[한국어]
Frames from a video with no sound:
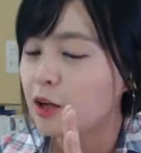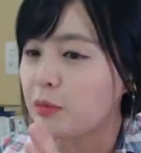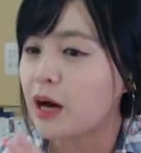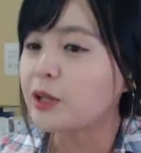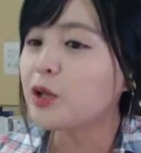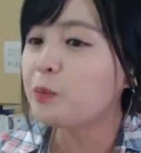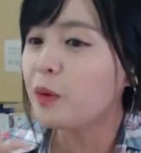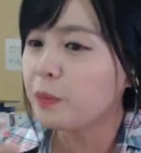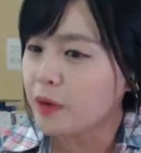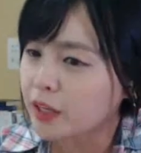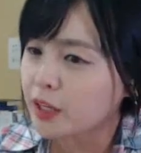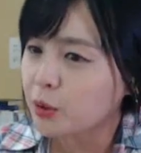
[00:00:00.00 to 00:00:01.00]
반어법
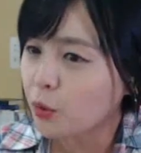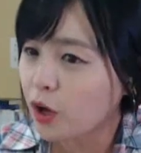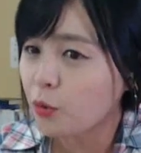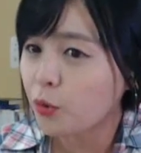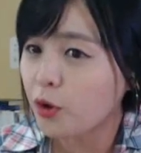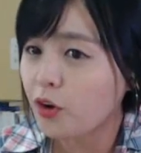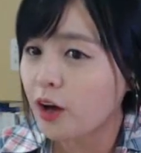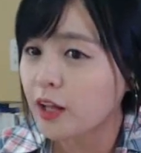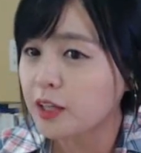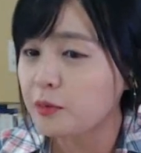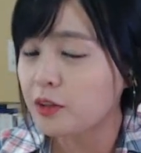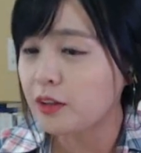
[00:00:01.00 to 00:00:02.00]
같기도 하고요.
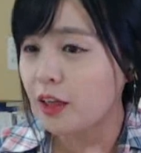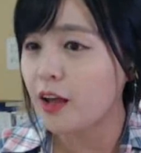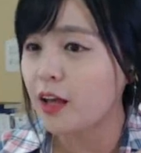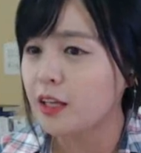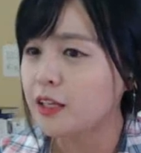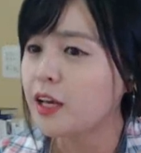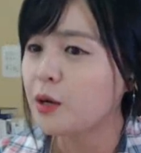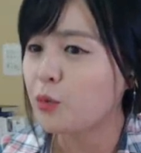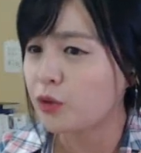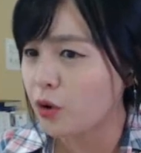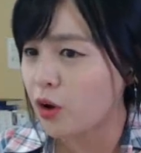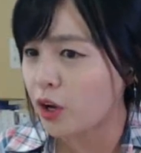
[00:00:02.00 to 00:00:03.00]
아니면 내가 이해를
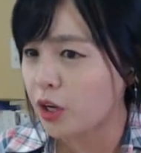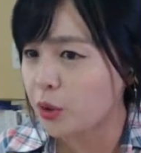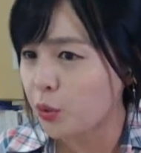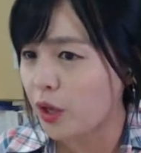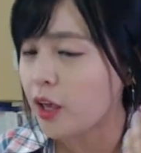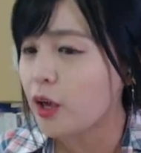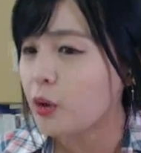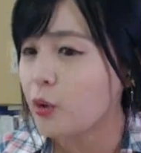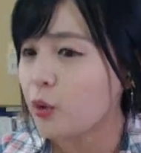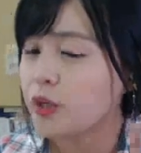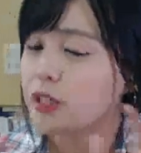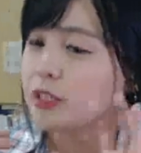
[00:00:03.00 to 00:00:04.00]
못한 것 같기도 해.
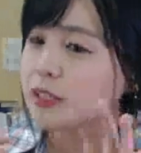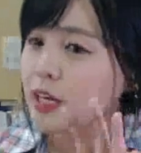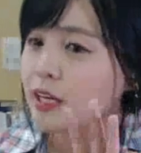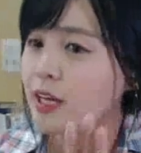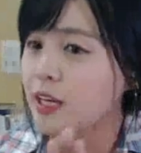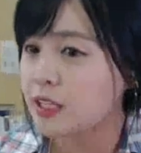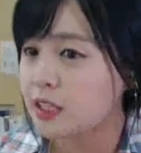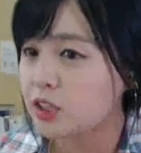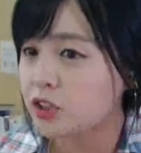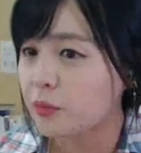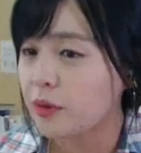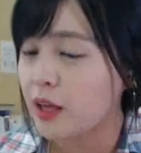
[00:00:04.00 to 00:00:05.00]
그 인생의
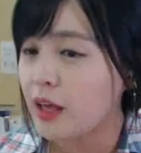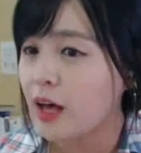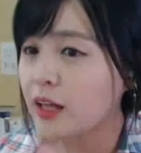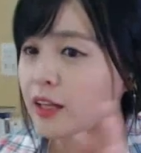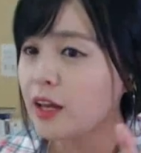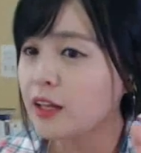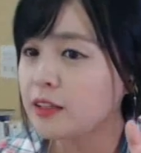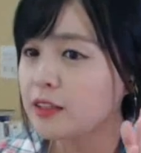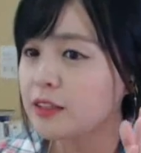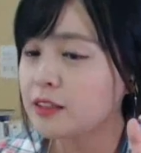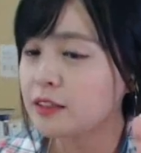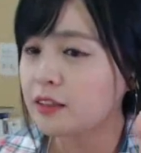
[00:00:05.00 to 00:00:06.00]
기점.
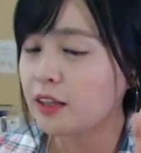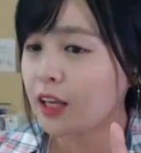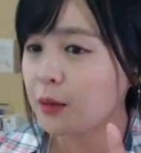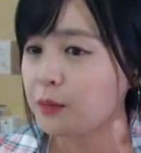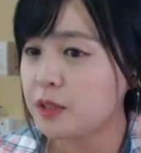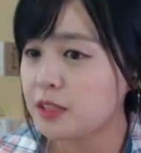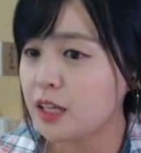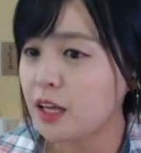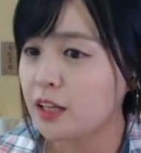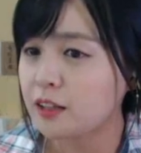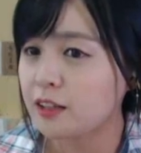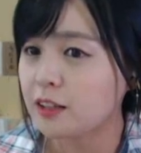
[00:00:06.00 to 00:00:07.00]
하나는 되게
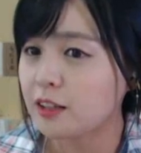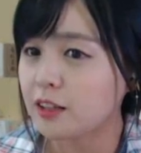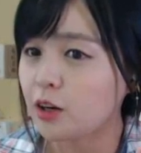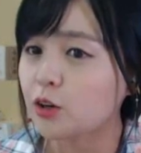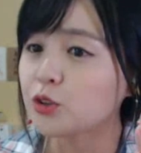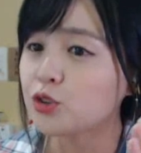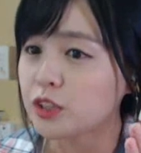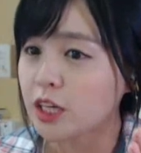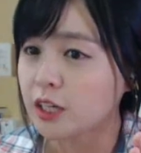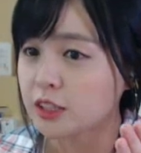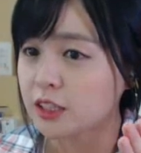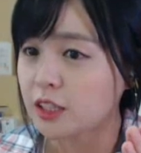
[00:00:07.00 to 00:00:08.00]
비싼
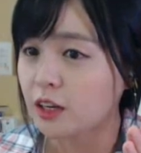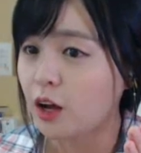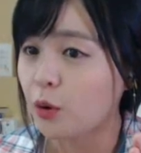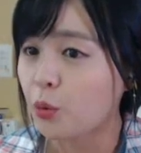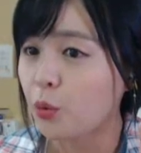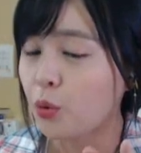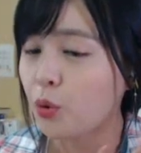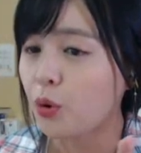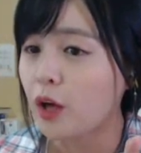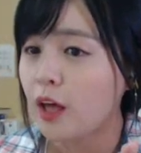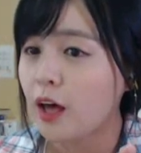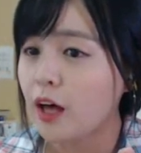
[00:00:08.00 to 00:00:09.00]
경주차에서 시작하고,
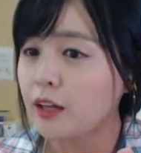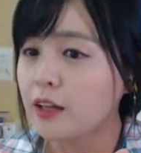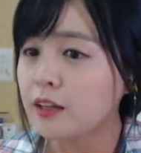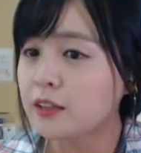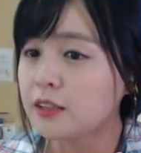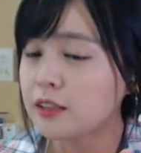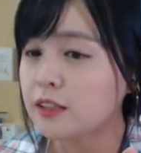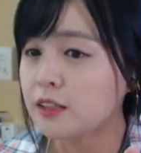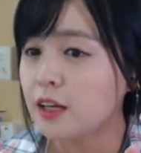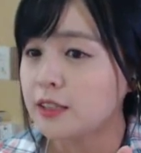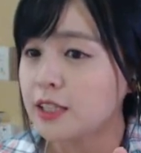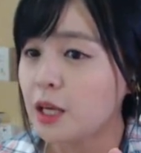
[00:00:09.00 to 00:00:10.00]
하나는
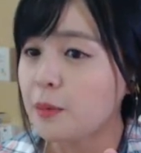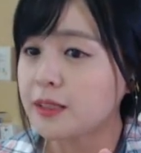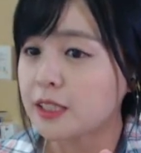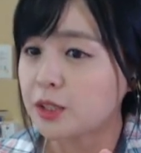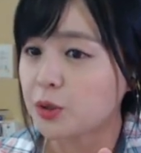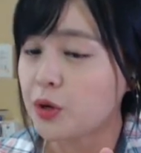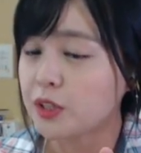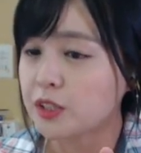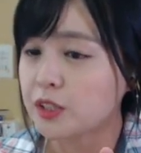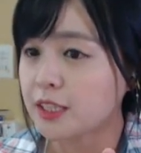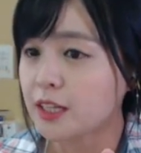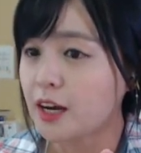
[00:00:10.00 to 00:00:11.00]
세발 자전거에서
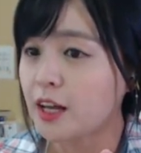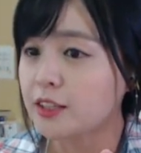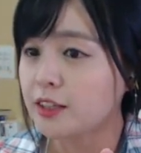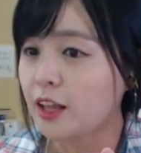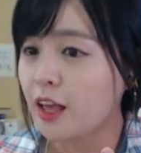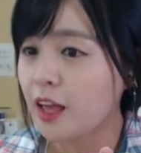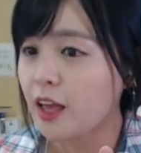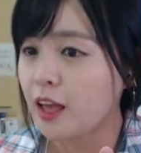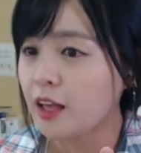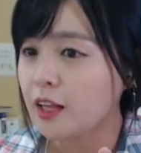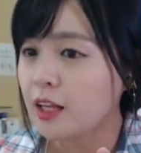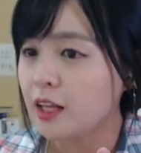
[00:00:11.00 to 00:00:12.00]
시작하는데,